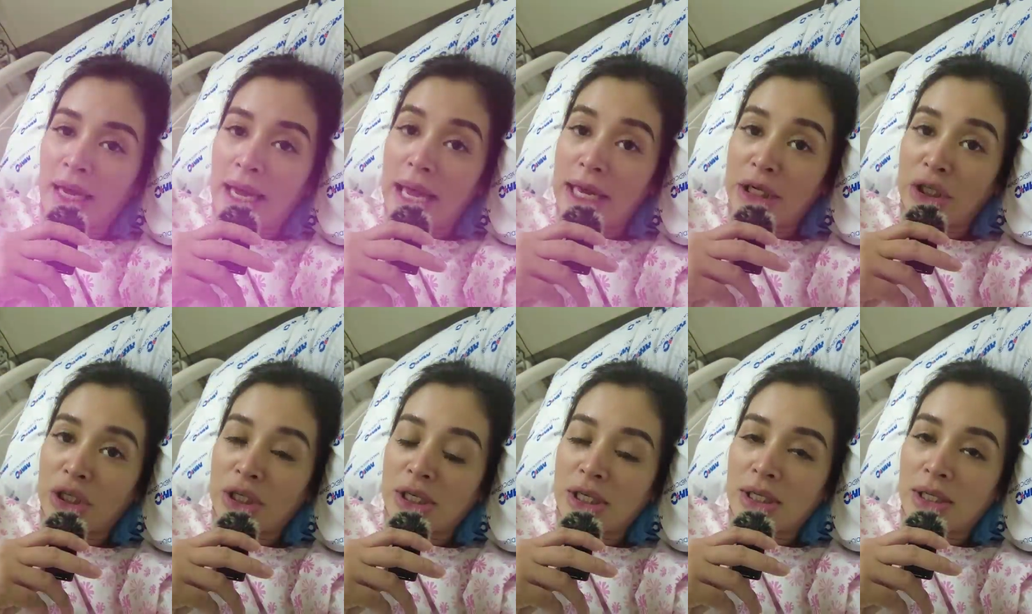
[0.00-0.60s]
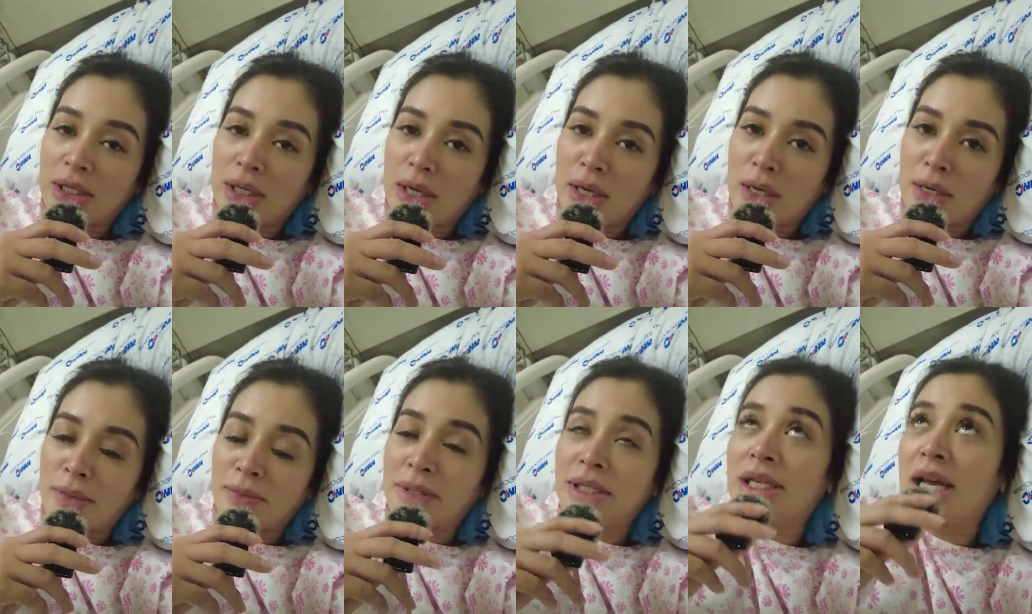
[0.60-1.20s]
Hi,
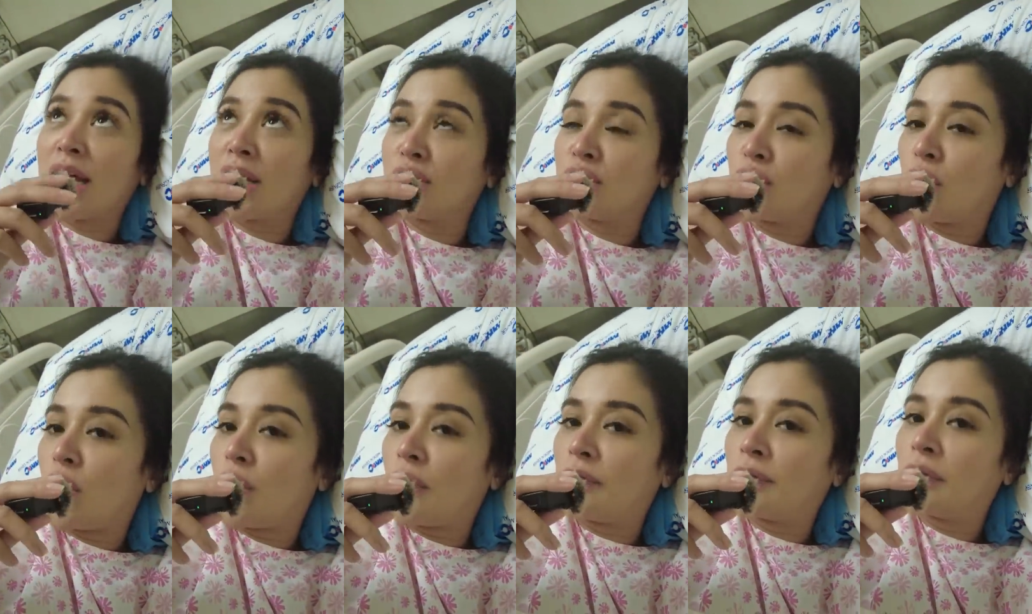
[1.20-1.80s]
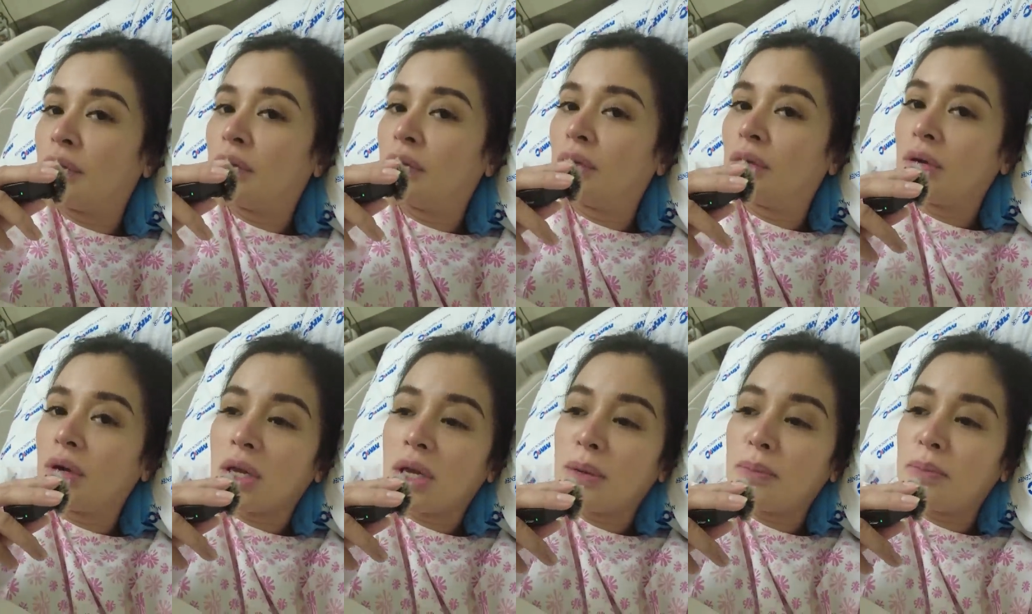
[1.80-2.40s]
Shizams. As of
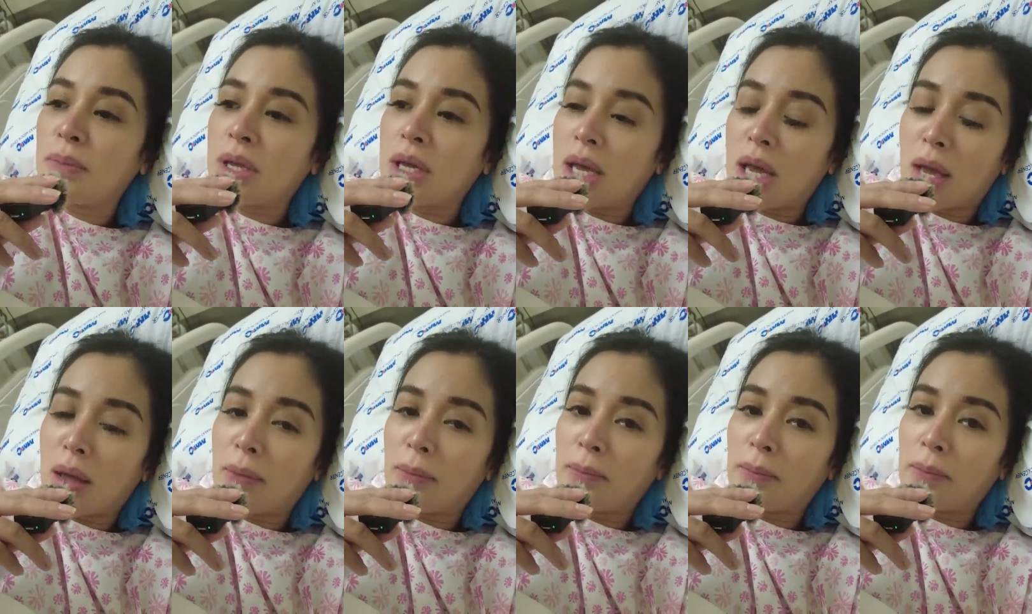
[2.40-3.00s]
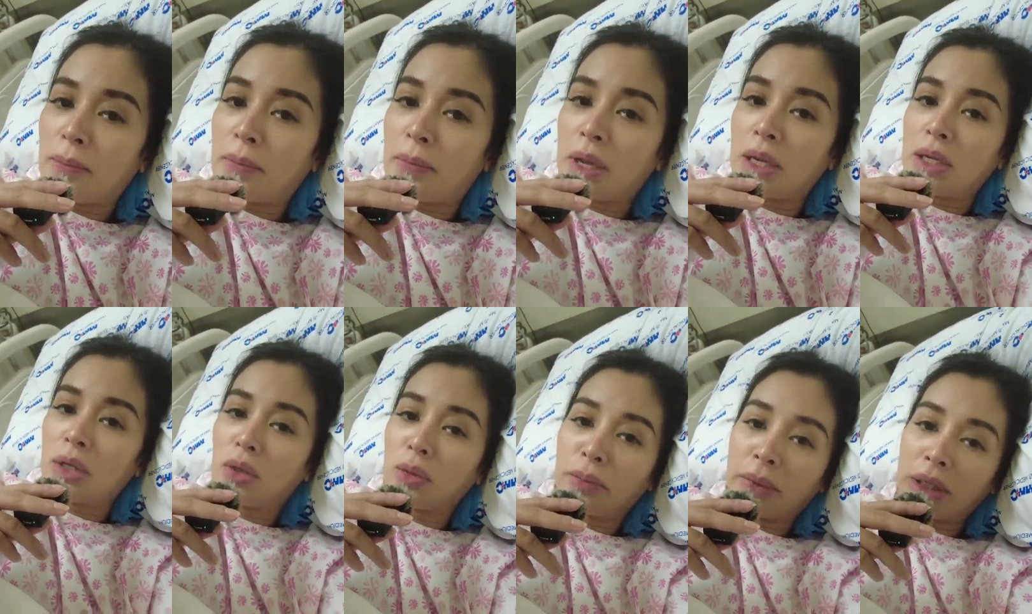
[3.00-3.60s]
3 p.m.,
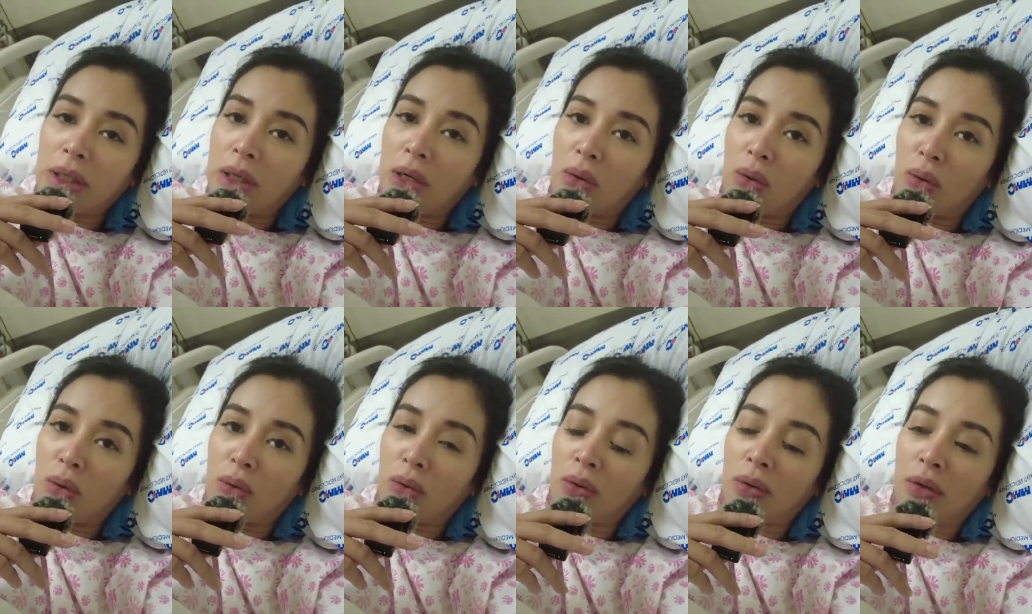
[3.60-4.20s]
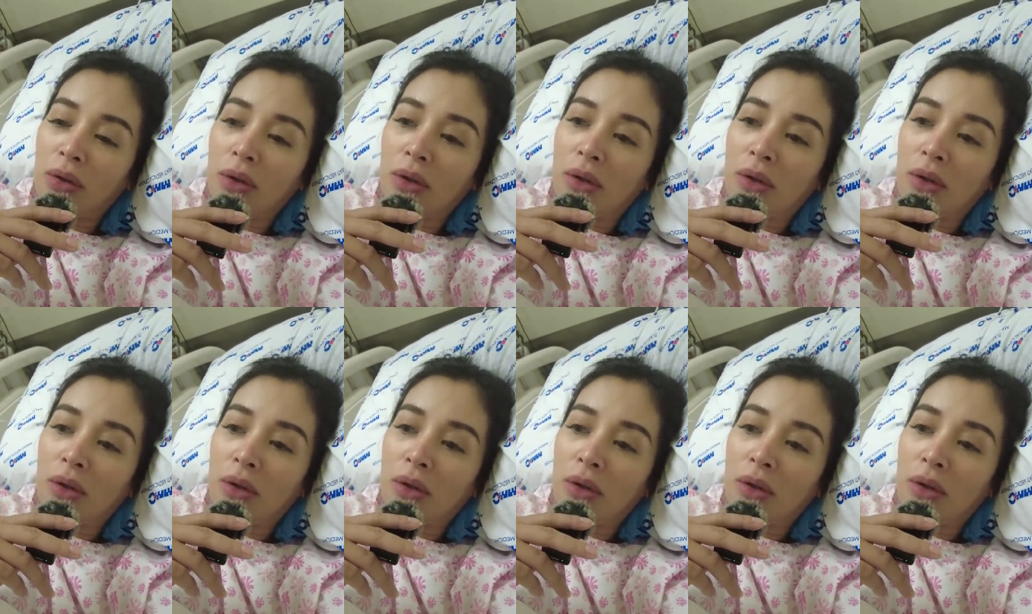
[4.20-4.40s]
andito pa din ako.